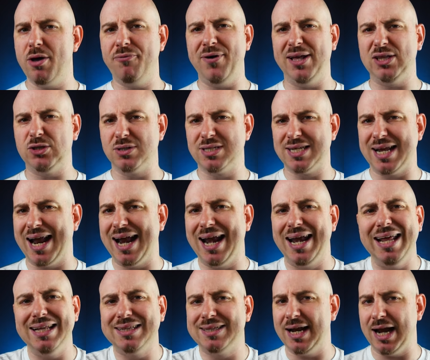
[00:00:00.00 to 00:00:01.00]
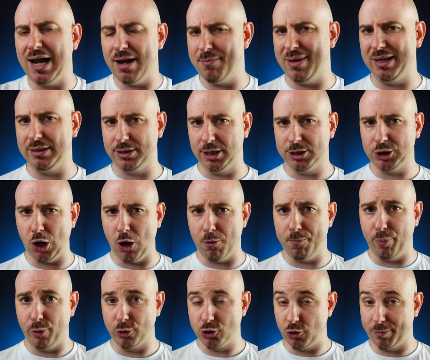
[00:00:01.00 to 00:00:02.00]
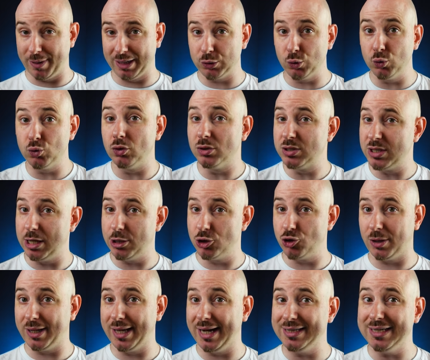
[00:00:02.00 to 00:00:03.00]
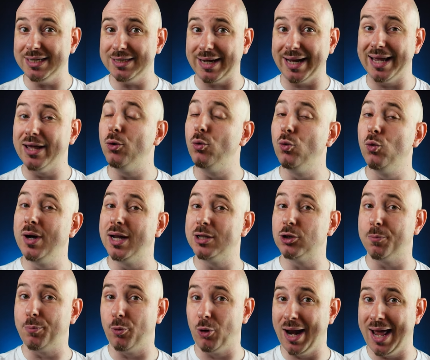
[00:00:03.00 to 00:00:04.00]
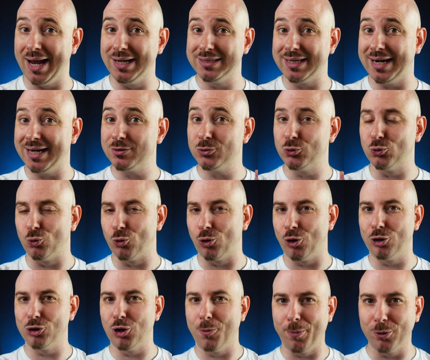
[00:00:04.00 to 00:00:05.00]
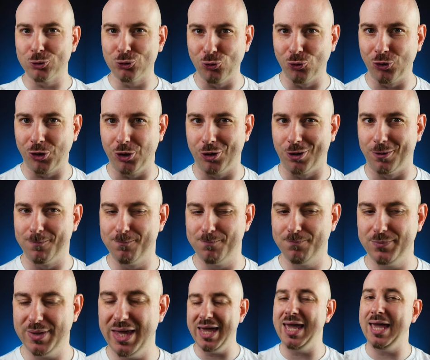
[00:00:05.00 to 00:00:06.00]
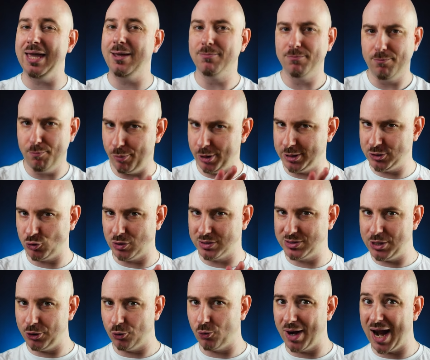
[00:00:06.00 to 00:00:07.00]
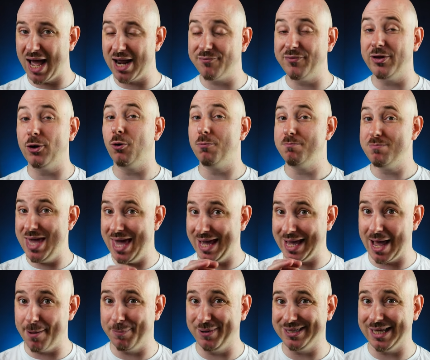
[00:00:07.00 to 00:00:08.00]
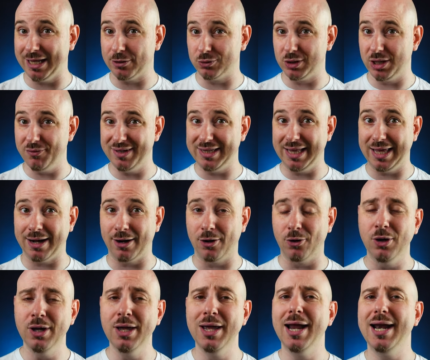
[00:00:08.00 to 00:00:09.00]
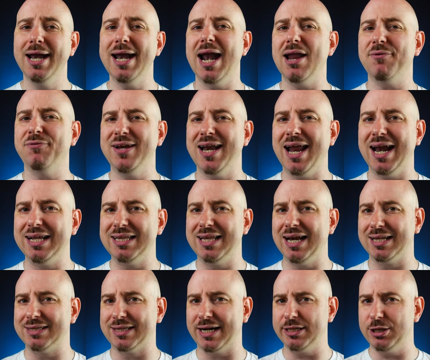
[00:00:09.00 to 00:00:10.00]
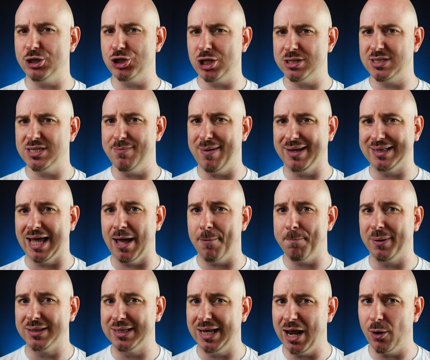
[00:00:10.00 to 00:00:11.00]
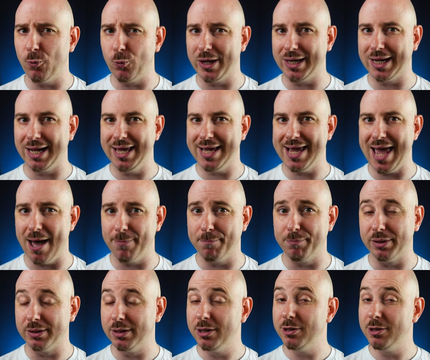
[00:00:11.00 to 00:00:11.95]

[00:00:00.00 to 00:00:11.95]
effetto sarà letteralmente troppo, soprattutto se ne giocherete tre una dopo l'altra, turno dopo turno. E Posso assicurarvelo, mi è capitato di vederlo, nella finale della tredicesima tappa della Weekly Cup.